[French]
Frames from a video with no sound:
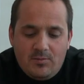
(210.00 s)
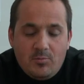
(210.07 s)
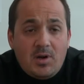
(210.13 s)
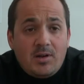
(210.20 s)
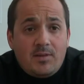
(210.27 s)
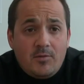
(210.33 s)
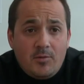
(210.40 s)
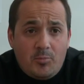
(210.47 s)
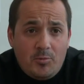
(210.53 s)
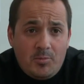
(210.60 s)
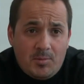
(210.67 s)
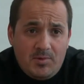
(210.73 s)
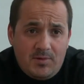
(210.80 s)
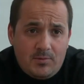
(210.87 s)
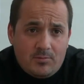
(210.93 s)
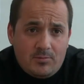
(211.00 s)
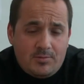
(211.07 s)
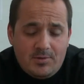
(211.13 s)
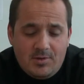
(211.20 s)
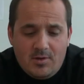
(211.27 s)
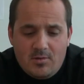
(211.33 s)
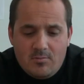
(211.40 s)
qui vous marque, c'est votre première mission.
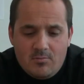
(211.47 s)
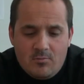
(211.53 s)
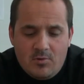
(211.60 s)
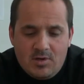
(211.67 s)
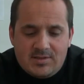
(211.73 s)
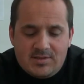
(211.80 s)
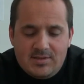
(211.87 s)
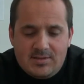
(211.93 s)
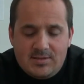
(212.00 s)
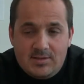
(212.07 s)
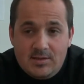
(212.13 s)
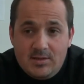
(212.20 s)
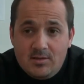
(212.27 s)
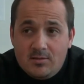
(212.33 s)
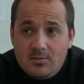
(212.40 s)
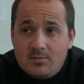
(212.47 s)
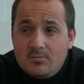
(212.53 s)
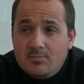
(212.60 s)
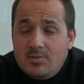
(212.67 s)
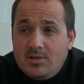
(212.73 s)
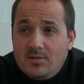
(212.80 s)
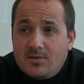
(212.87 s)
Moi, c'était en
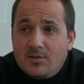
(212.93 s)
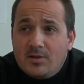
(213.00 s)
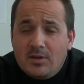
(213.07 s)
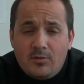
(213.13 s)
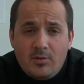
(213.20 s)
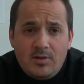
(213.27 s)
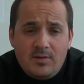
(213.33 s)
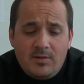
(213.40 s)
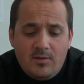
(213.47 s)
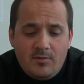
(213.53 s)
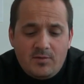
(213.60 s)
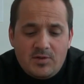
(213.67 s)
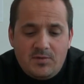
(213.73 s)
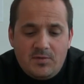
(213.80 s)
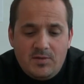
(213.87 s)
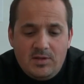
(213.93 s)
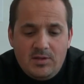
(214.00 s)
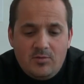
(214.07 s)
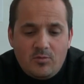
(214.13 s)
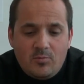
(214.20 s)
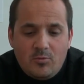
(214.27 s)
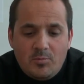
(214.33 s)
1999, j'ai fini
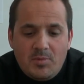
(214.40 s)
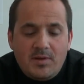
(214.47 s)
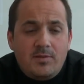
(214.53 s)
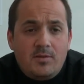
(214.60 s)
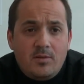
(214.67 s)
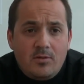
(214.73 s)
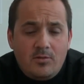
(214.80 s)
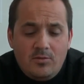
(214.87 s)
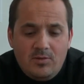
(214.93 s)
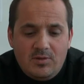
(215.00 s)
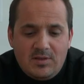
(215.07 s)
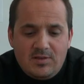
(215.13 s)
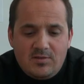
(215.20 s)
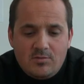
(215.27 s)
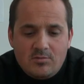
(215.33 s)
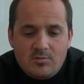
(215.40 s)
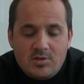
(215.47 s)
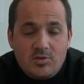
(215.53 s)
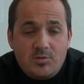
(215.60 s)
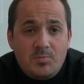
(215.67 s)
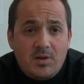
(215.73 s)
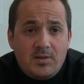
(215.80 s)
donc mon master de nutrition et
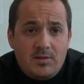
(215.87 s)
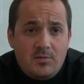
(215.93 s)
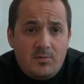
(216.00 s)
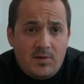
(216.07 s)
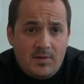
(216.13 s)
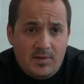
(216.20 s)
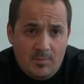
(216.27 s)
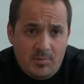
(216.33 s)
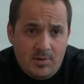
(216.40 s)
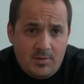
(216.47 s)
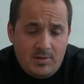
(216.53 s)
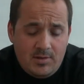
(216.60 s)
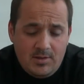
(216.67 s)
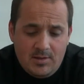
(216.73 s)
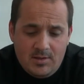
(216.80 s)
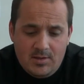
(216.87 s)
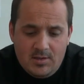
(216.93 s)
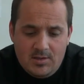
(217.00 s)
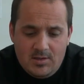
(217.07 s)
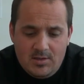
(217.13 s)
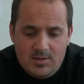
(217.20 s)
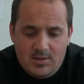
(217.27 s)
je suis parti au Vietnam.
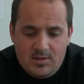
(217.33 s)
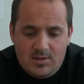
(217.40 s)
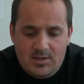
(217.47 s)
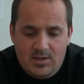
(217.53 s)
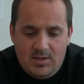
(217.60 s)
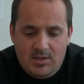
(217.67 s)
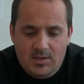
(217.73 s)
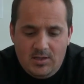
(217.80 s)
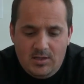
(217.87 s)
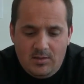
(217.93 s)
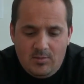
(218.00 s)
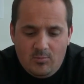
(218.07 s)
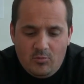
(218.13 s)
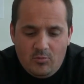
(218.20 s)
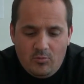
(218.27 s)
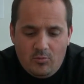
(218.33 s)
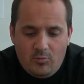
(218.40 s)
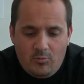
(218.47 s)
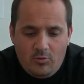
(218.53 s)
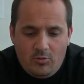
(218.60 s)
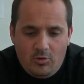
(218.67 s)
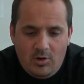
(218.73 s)
Et
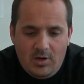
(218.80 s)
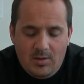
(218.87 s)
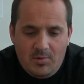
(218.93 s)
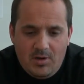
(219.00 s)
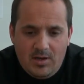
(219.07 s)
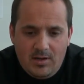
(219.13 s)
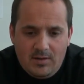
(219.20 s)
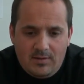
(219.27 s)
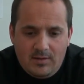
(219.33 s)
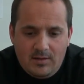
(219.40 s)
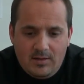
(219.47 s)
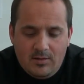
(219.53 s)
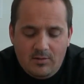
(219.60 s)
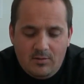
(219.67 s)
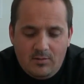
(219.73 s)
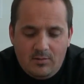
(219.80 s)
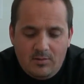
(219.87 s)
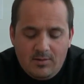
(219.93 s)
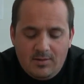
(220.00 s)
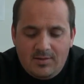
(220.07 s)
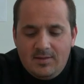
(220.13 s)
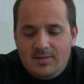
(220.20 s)
mon, rôle là-bas était,
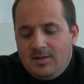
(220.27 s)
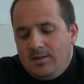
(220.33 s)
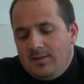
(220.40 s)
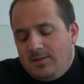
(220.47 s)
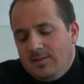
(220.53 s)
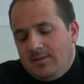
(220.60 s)
c'était,